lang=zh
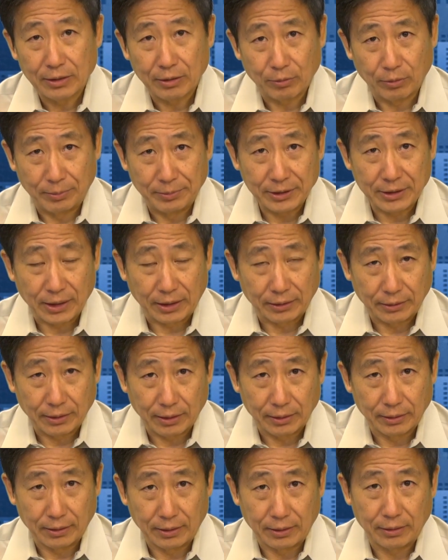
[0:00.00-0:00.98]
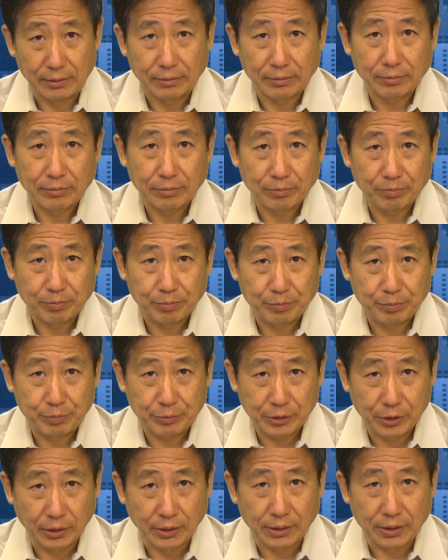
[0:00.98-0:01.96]
我们讲到了
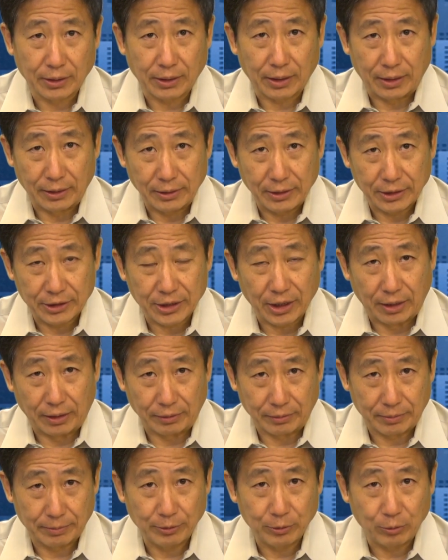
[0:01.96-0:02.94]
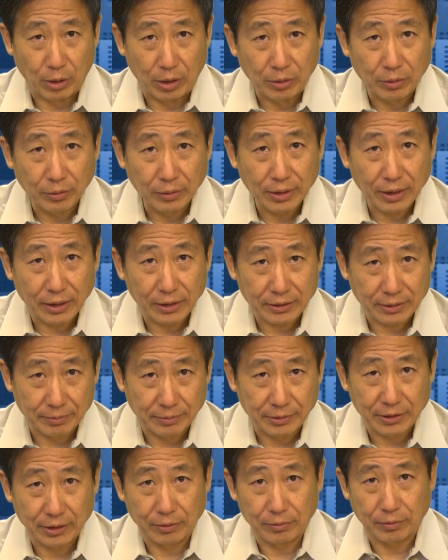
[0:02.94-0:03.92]
各个行业抢什么员工啊，什
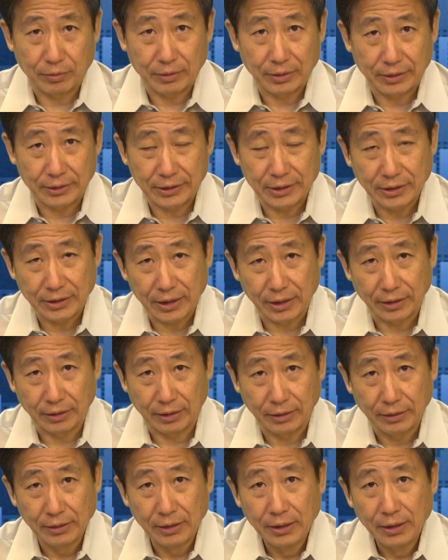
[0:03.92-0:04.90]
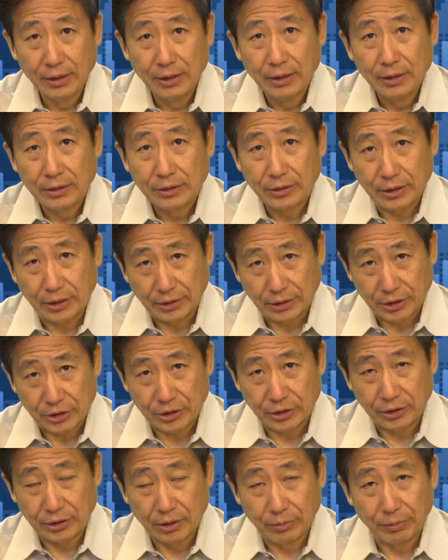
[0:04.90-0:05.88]
么这种，呃，现在呢这也
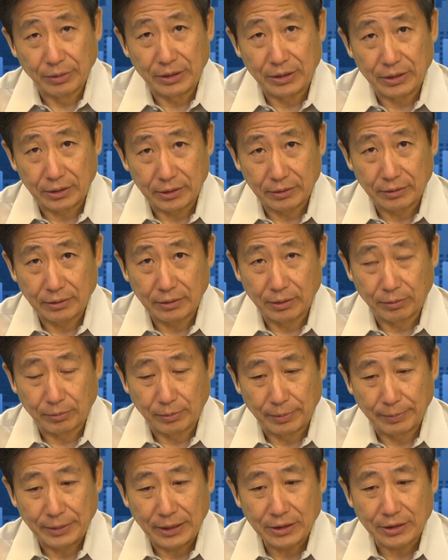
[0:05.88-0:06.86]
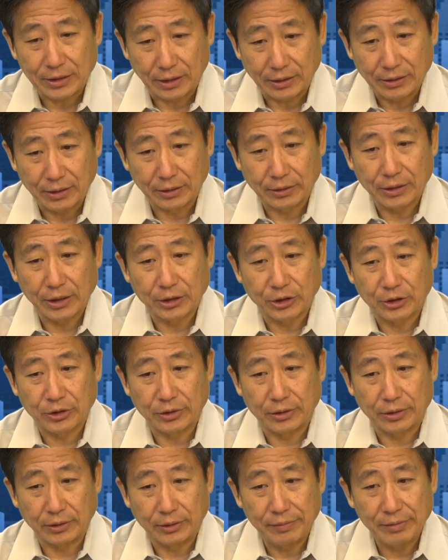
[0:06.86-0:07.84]
是一个问题。那我们来讲讲这个
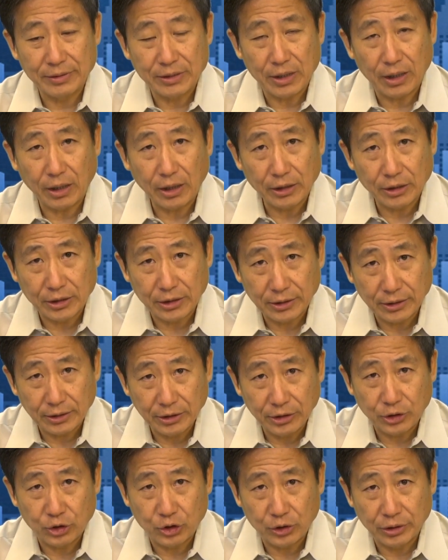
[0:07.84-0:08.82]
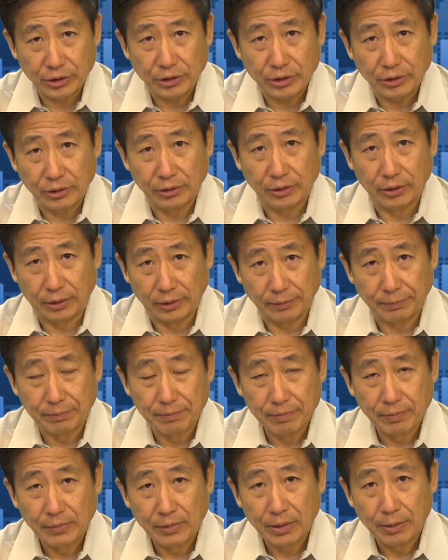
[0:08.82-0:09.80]
事情，因为在二十一世纪的
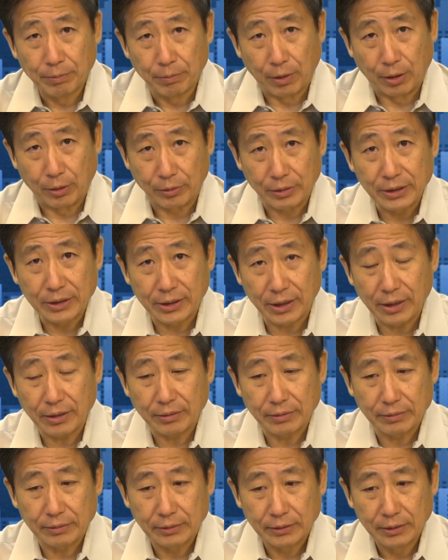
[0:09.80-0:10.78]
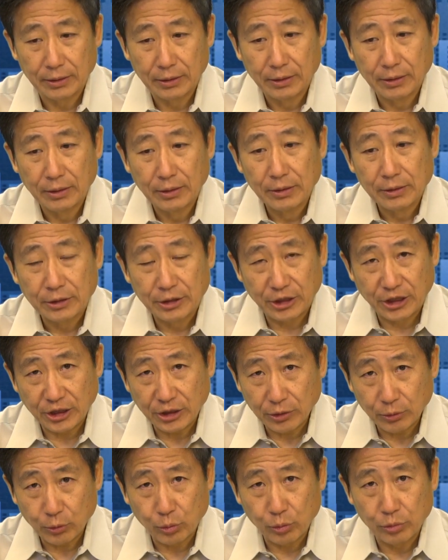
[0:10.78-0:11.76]
某一天，
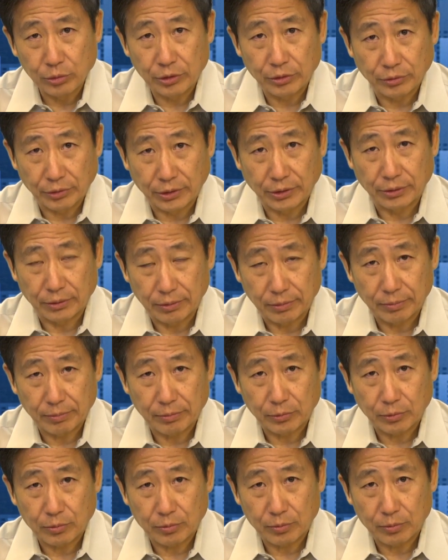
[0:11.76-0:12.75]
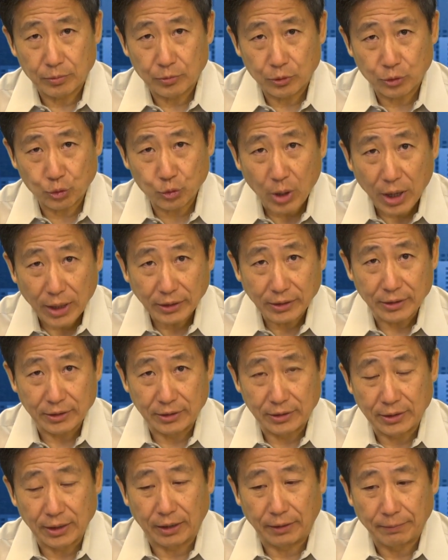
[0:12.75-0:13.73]
几乎就是唰的
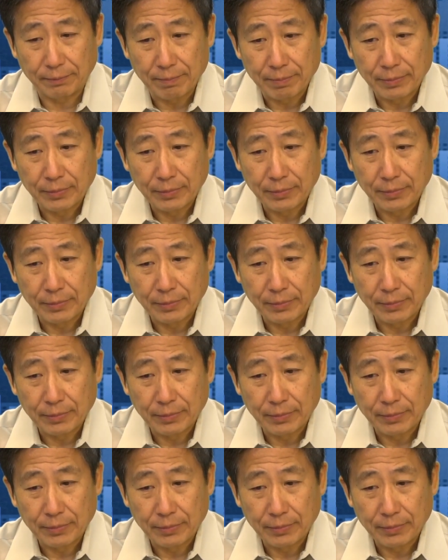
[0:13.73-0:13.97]
一下，